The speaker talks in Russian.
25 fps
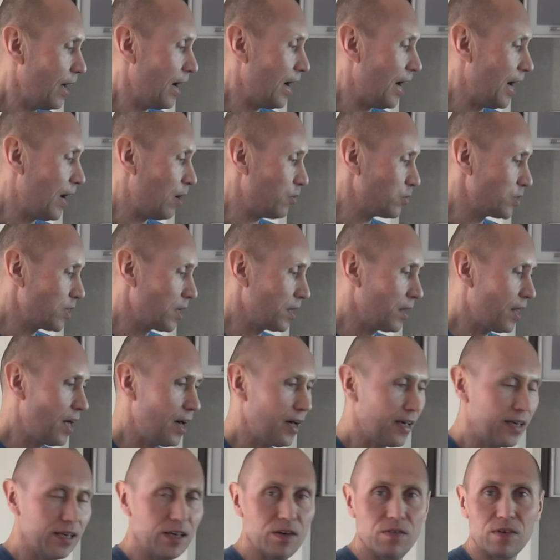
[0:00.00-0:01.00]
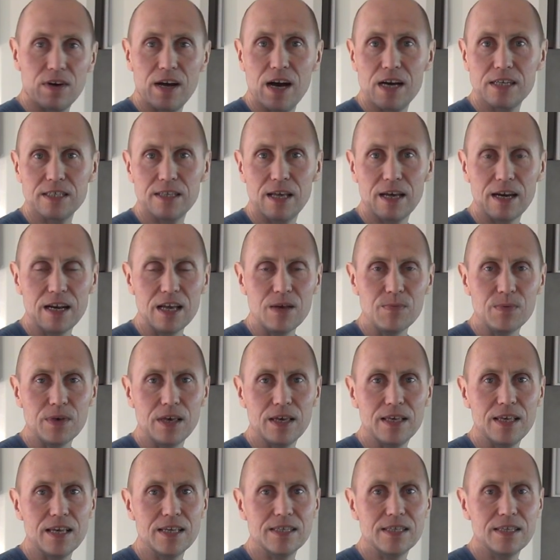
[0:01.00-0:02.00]
а в салаке в каждой
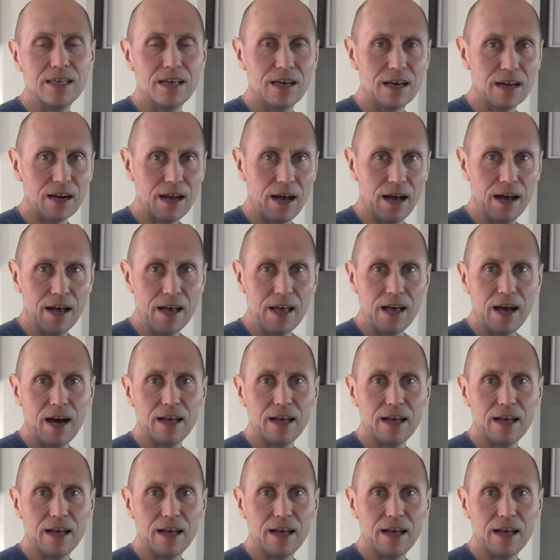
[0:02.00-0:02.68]
рыбке есть икра.